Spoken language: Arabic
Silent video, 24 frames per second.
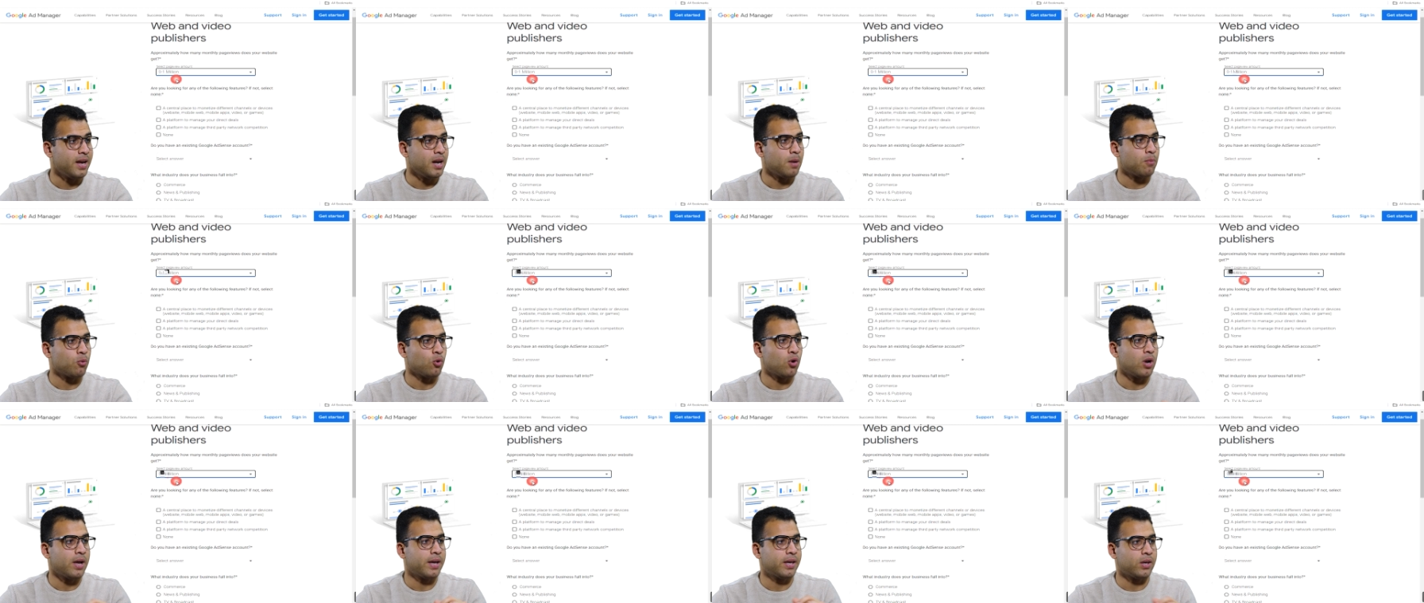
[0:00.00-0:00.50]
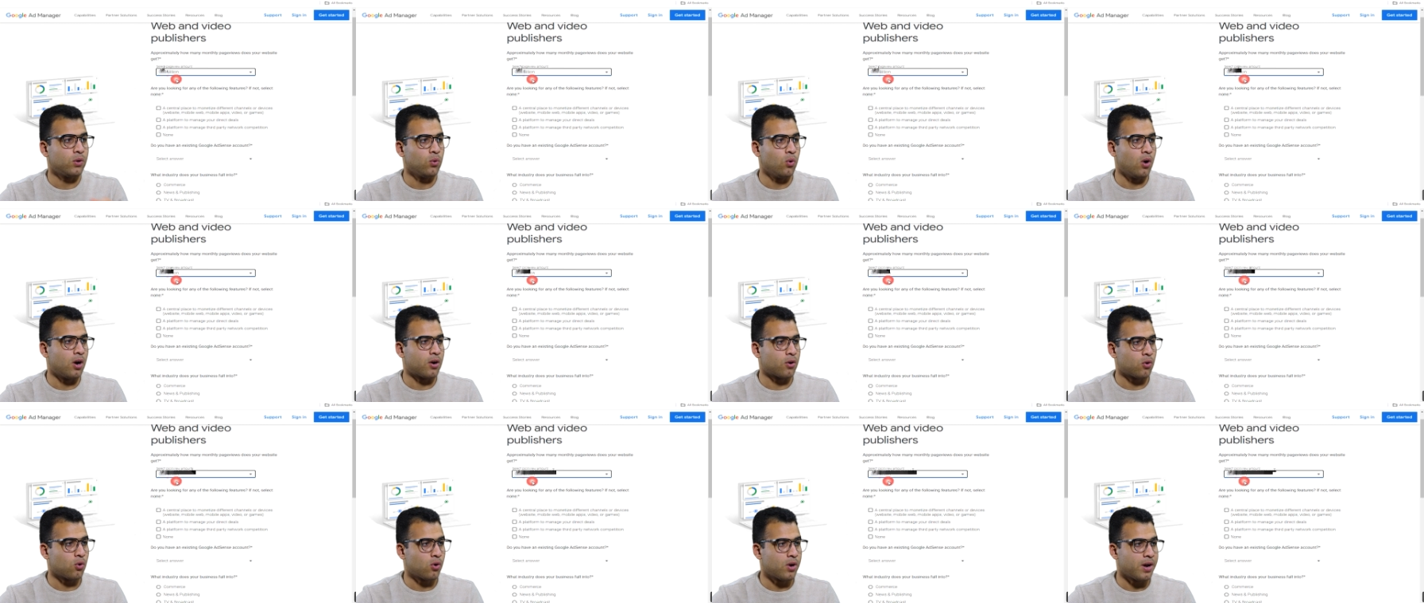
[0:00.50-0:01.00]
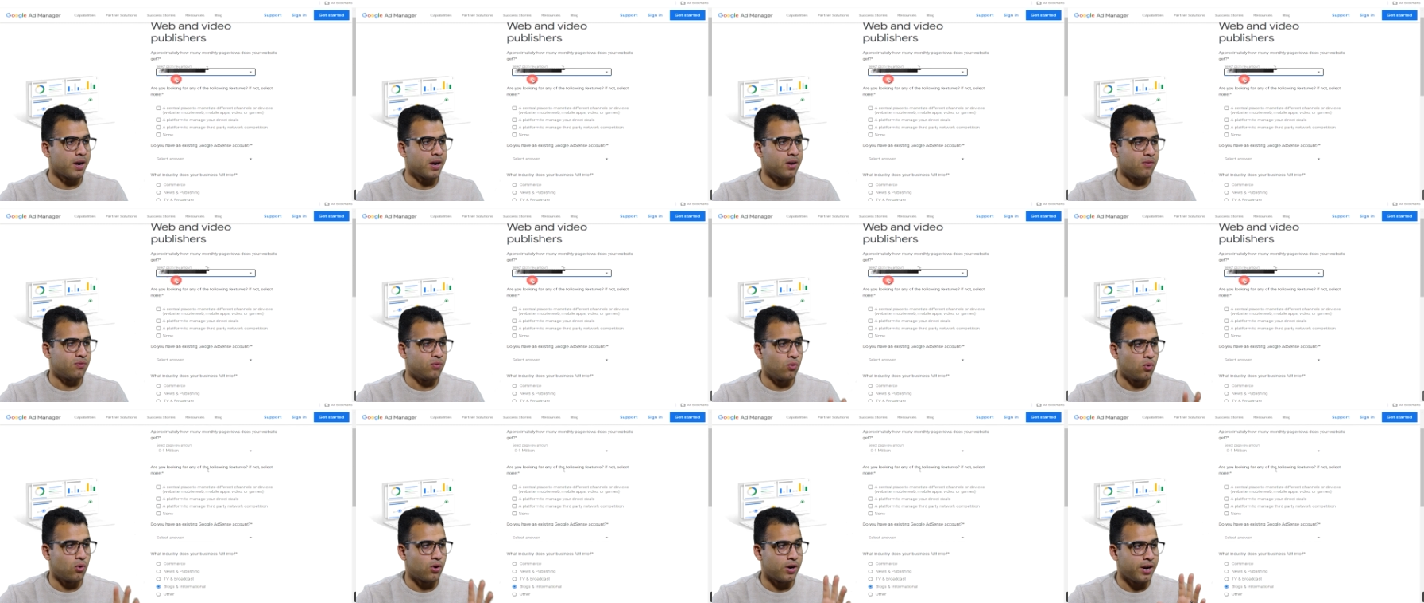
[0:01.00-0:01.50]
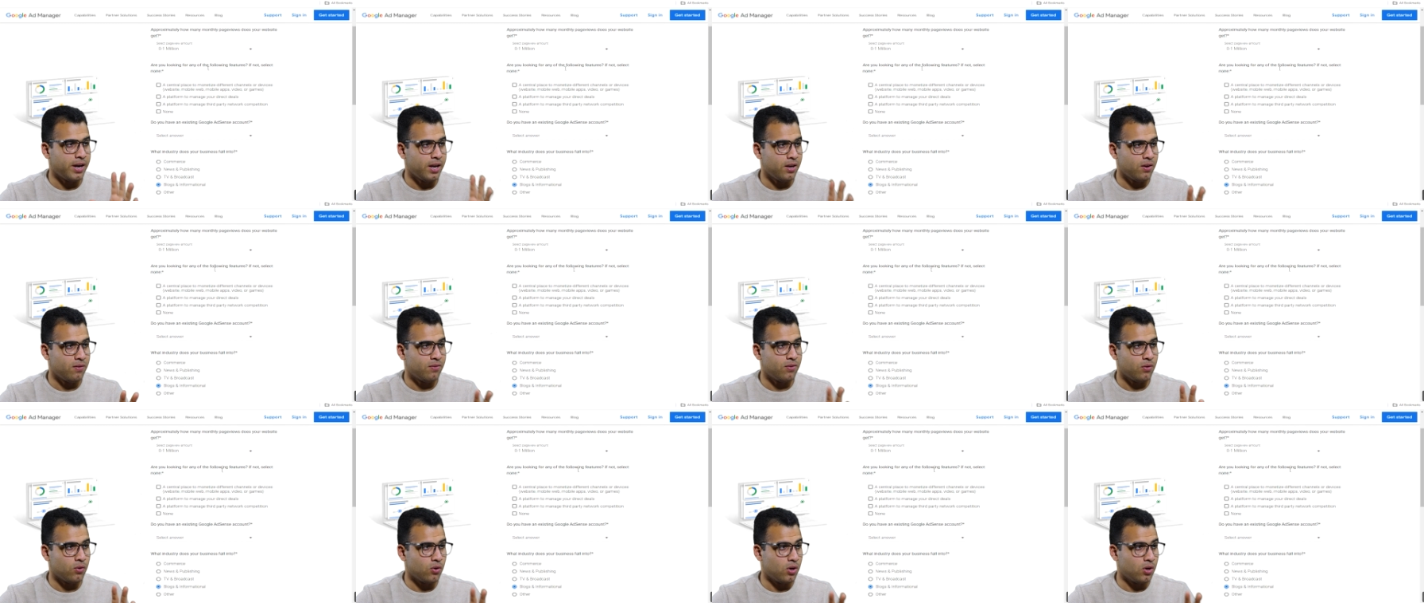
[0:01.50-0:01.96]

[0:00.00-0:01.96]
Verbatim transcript: هنا بيقول لك يو ار لوكينج فور اني